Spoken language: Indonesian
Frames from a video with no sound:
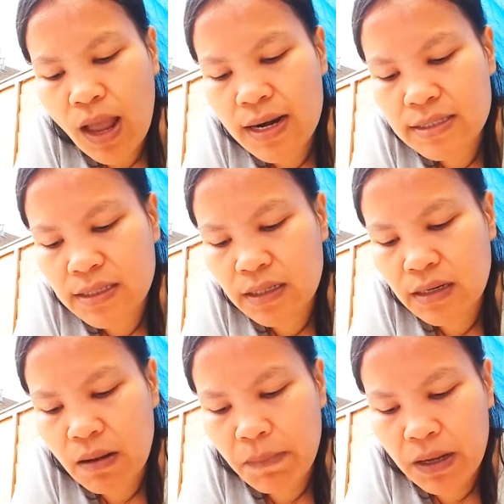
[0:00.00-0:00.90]
alasan
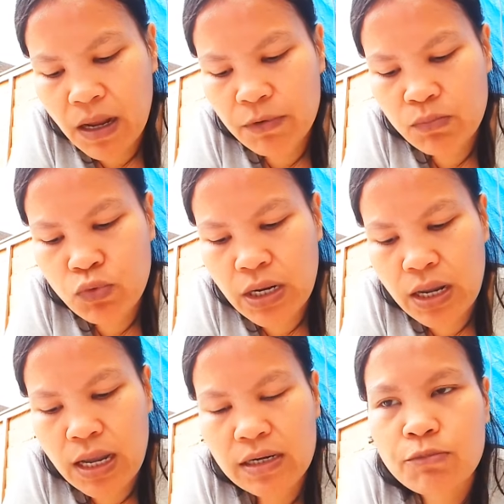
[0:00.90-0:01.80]
kenapa kami buat
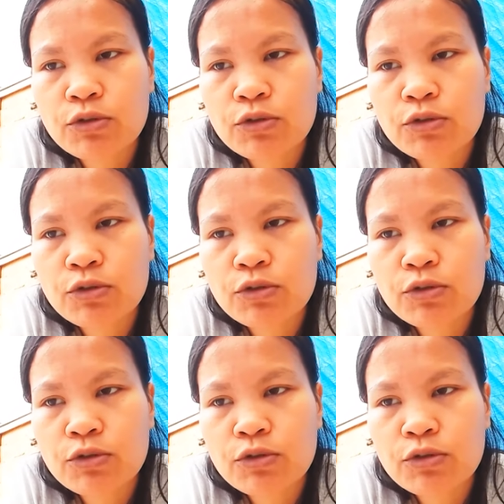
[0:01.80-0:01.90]
Adam